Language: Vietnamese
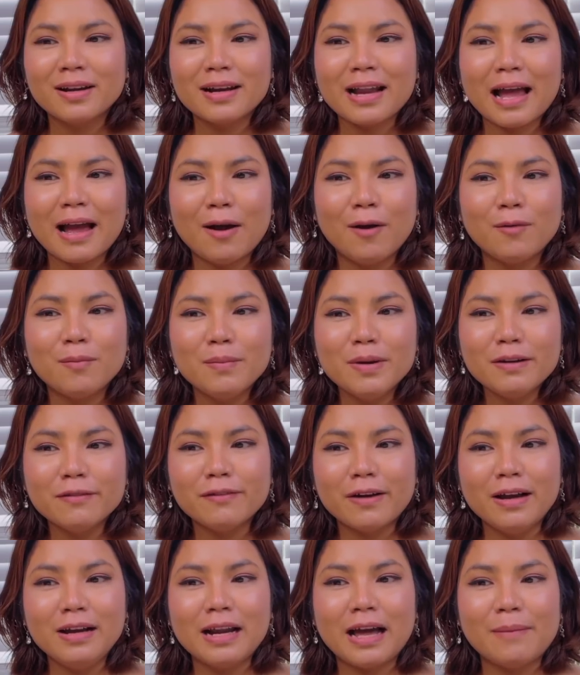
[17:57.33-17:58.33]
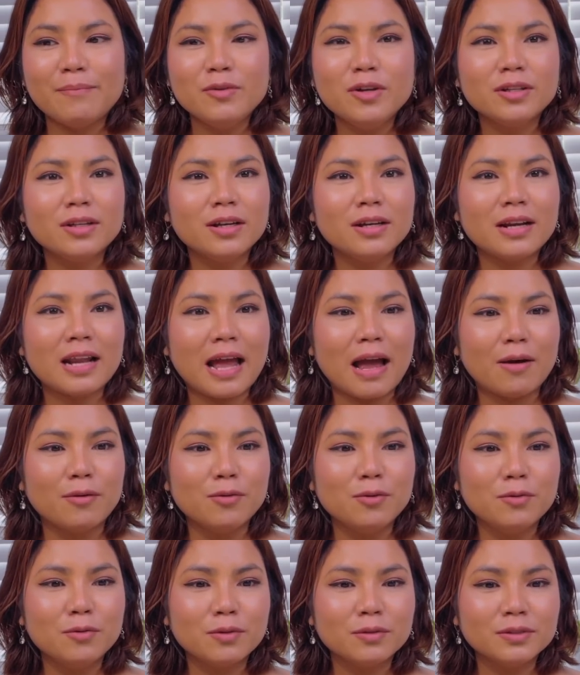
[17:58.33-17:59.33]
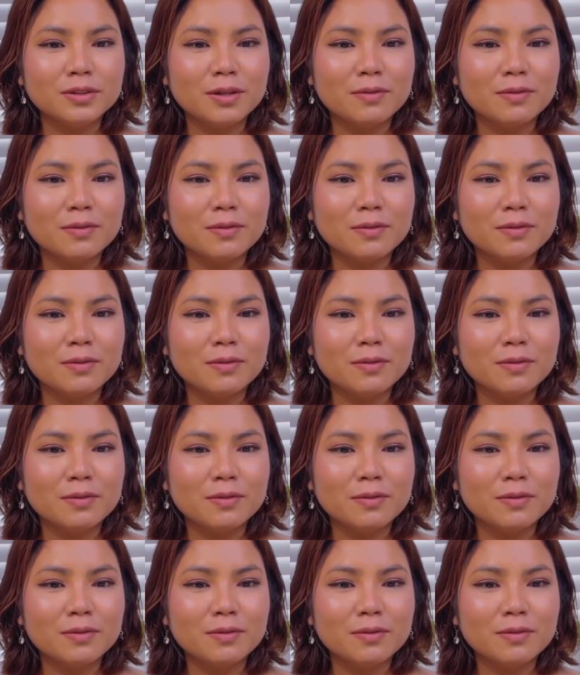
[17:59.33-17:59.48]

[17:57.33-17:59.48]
đang không biết phải làm như thế nào luôn